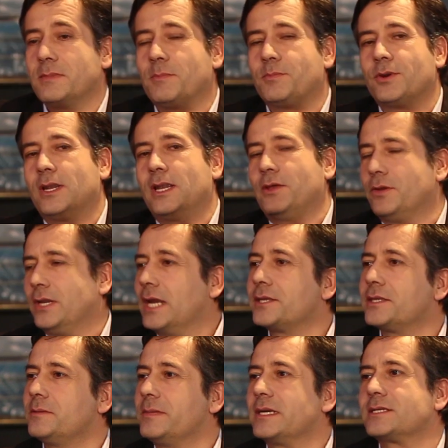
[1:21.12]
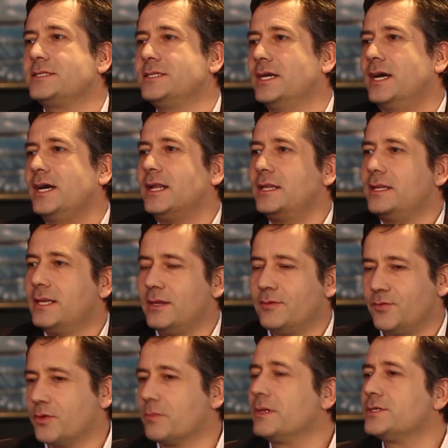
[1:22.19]
más por el lado del arte marcial, de la
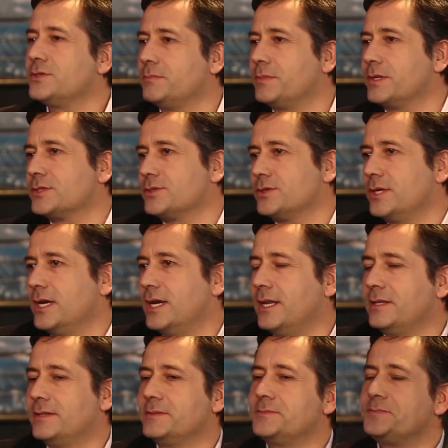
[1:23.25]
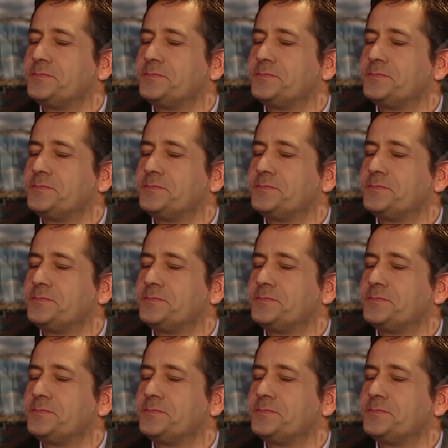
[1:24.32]
formación personal.